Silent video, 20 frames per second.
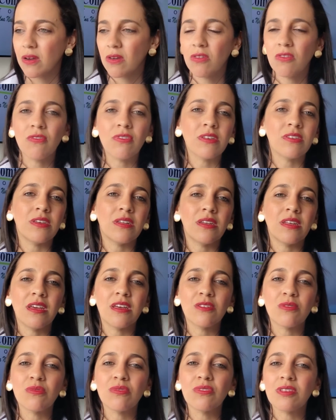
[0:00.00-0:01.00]

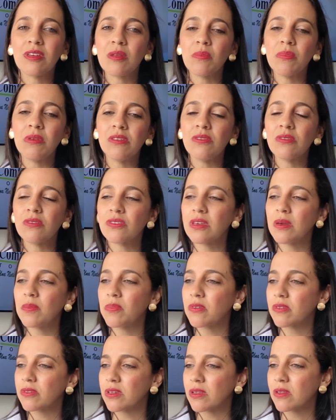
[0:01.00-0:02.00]
Confecine es un servicio
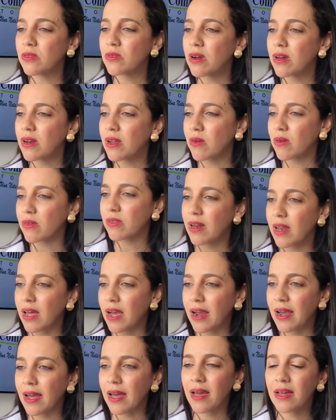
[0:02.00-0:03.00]
100% ganador de
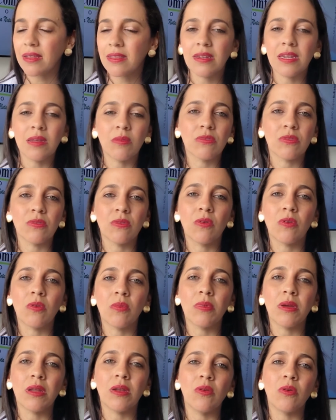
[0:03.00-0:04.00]
la caja, tenemos un
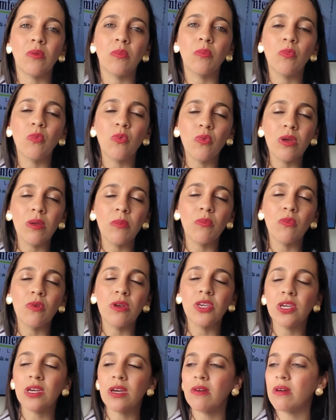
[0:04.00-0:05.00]
convenio muy,
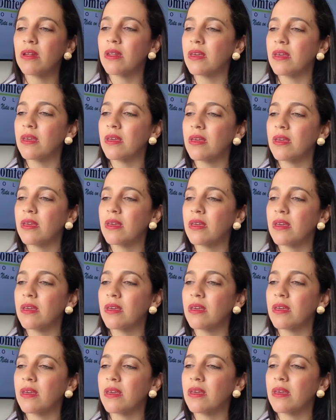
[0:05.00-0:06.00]
muy
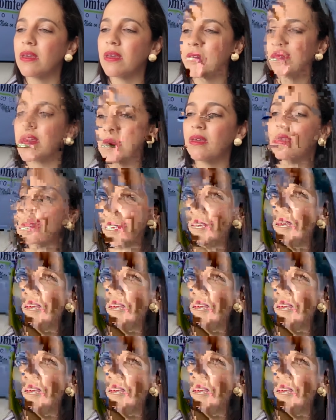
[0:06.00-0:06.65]
con Royal Films.